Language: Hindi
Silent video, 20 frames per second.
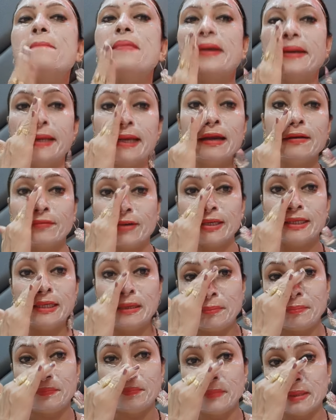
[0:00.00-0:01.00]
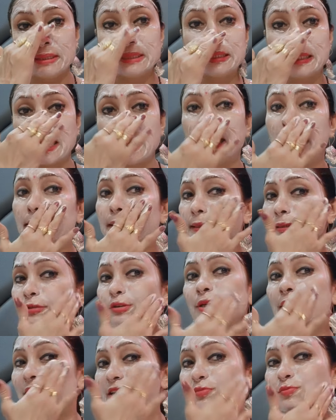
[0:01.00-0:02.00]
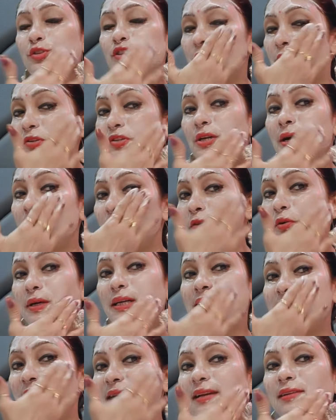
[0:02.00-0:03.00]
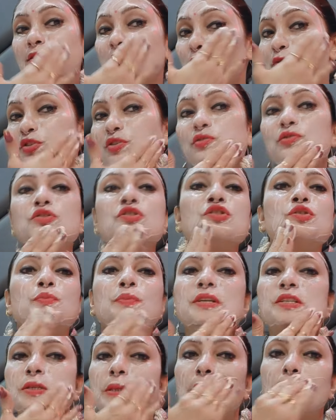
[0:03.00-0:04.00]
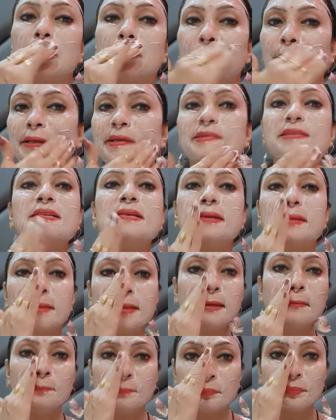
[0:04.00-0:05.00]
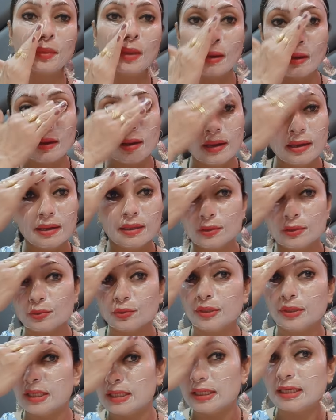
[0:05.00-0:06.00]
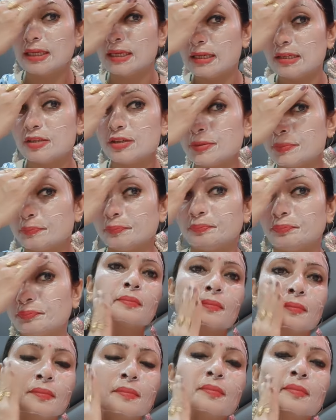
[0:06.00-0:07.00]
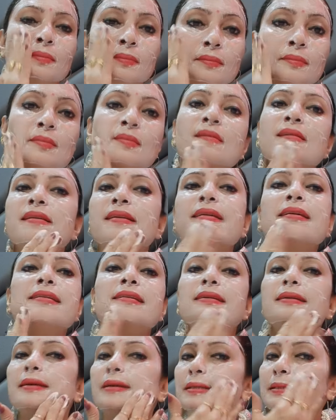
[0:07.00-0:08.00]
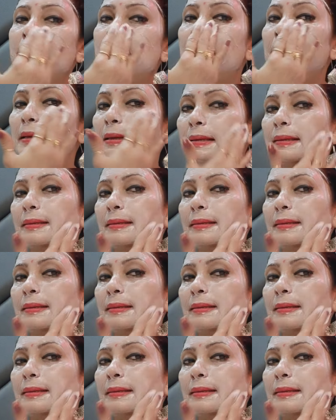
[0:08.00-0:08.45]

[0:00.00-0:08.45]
बढ़िया वाली मसाज एक्चुअली आज मुझे भी शाम को कहीं जाना है तो मुझे कुछ स्पेशल रेमेडी चाहिए थी तो ये देखिए जी ये देखिए जी